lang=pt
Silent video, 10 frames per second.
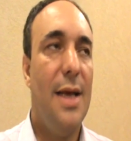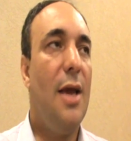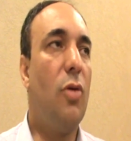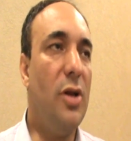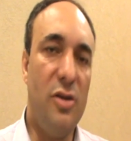E
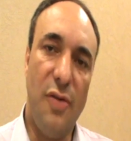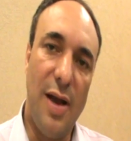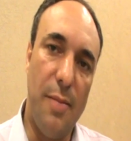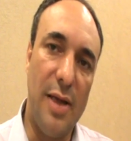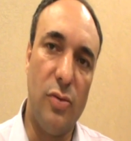quando a gente
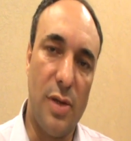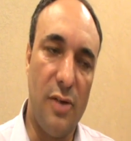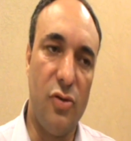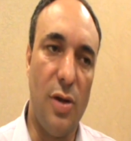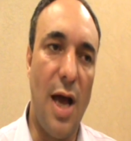fala método
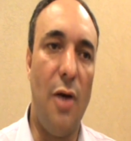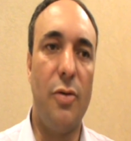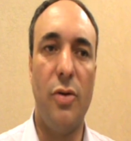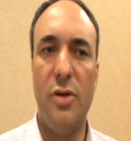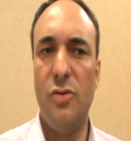tradicional e
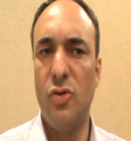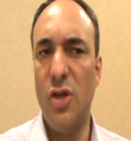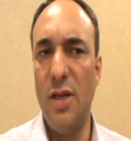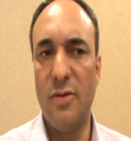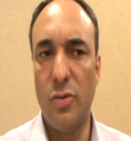quando a gente
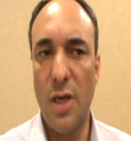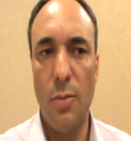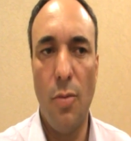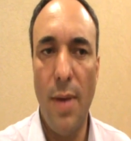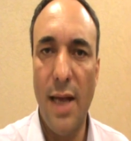utiliza o
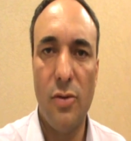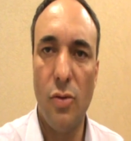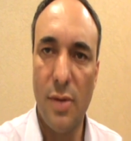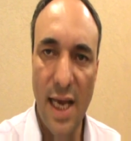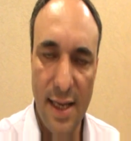termo método
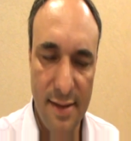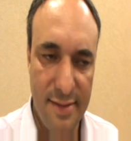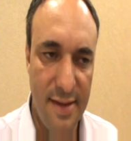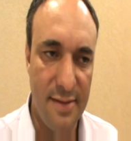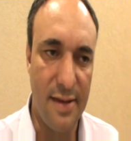
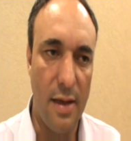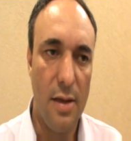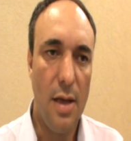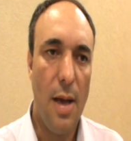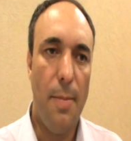tecnicista,
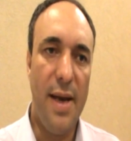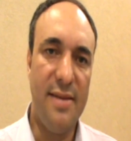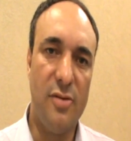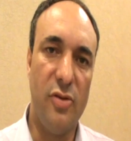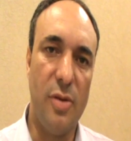
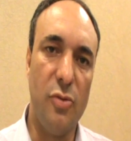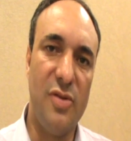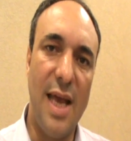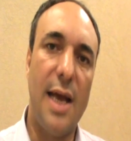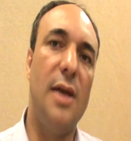parece que nós estamos
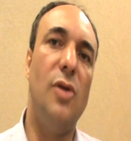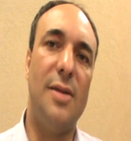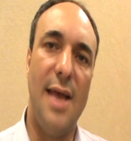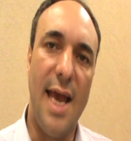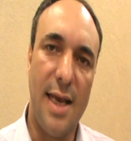negando a
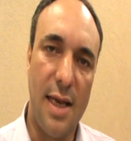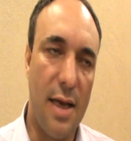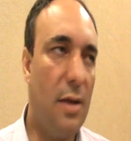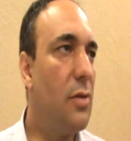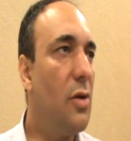técnica.
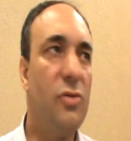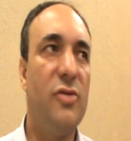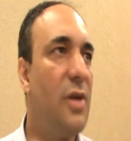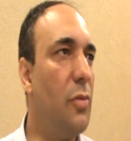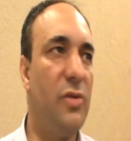Nós não
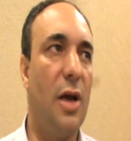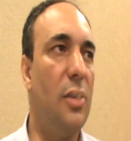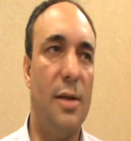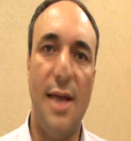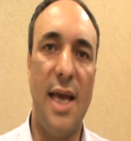estamos
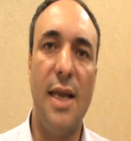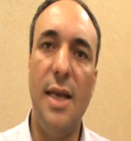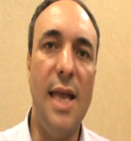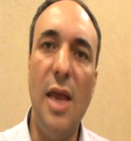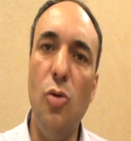negando a técnica.
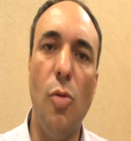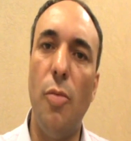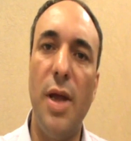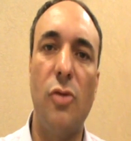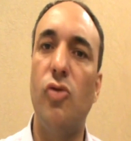Em nenhum
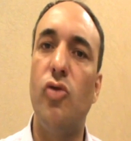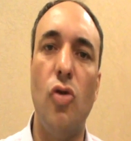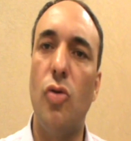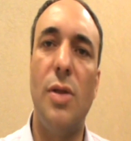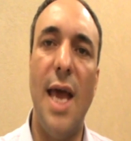momento o
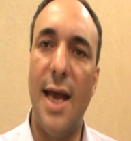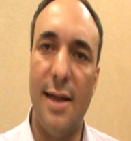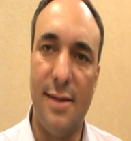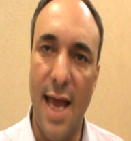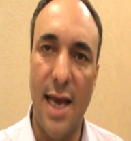jogo nega a
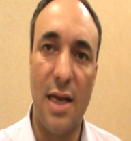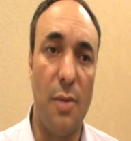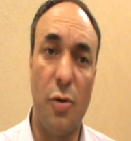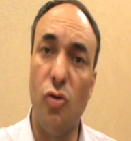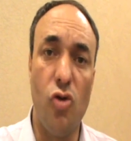técnica,
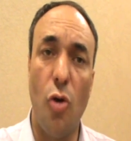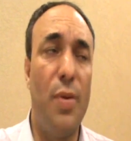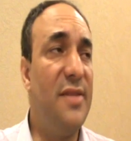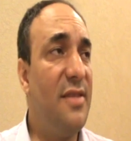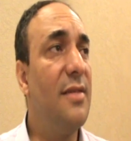porque o jogo
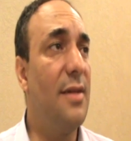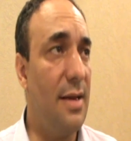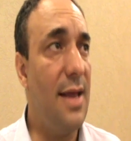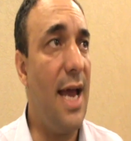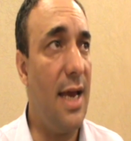precisa da
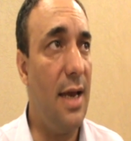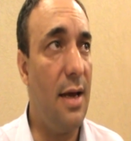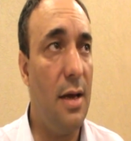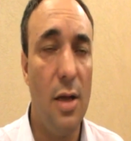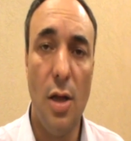
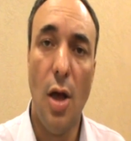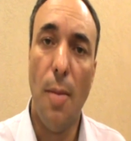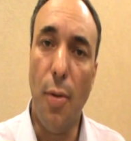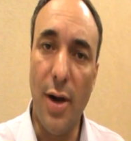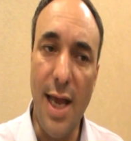técnica.
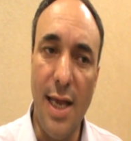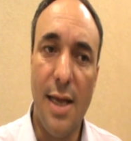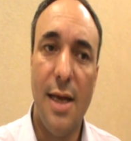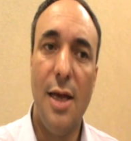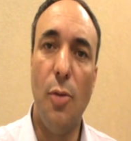Porém,
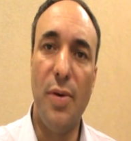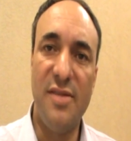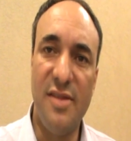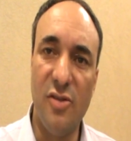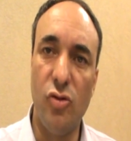eu
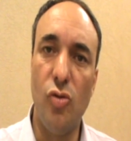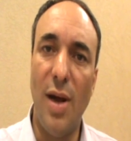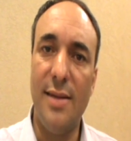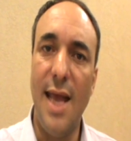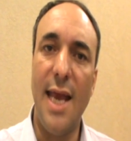preciso de
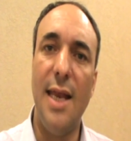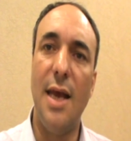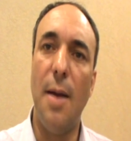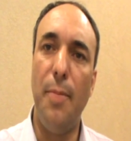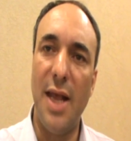uma
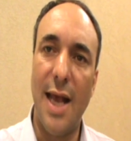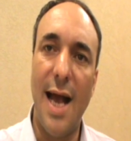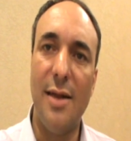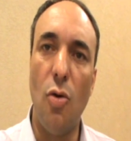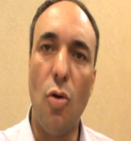técnica
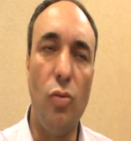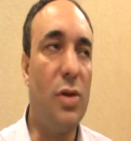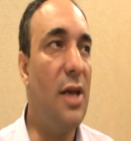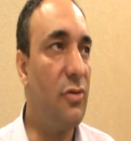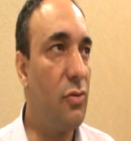aplicada ao
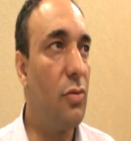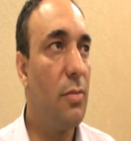contexto.